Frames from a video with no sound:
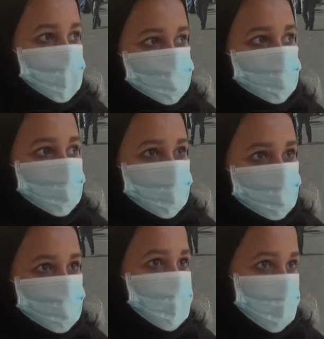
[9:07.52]
اصلا
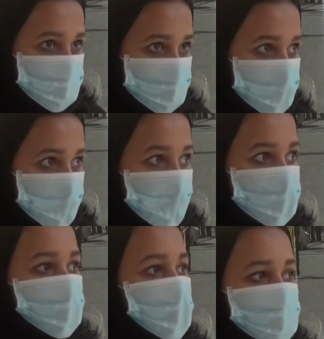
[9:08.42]
بالتوجيهي
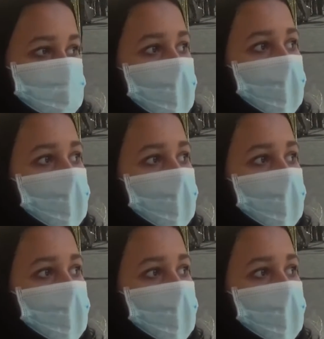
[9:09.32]
لانه احنا ما